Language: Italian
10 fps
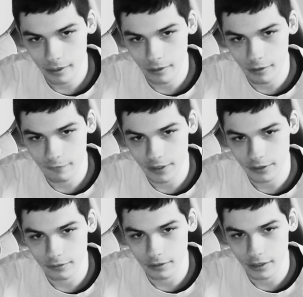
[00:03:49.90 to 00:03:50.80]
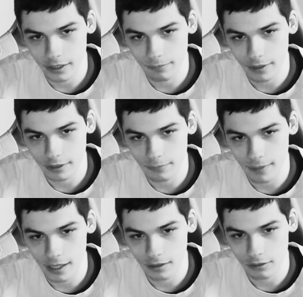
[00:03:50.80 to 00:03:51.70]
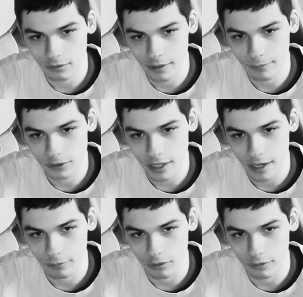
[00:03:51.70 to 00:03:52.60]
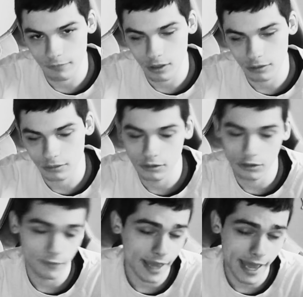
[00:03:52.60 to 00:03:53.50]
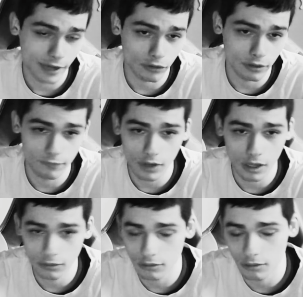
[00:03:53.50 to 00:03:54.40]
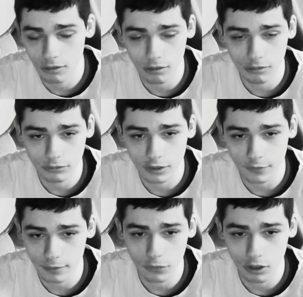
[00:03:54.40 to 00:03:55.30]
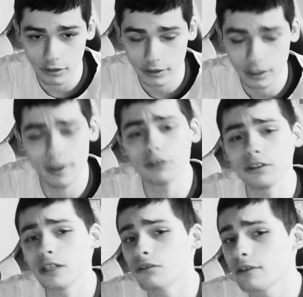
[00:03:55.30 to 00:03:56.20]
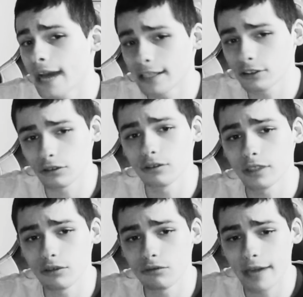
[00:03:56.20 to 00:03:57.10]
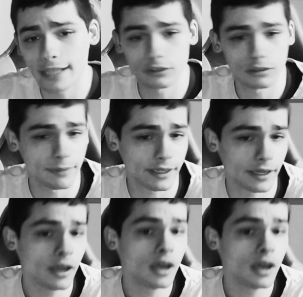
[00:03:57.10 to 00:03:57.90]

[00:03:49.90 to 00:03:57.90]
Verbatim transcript: ho visto un leak per sbaglio dove c'è coinvolto dove è coinvolto Lucifer Monix. Ma non dico un cazzo, non dico un cazzo, perché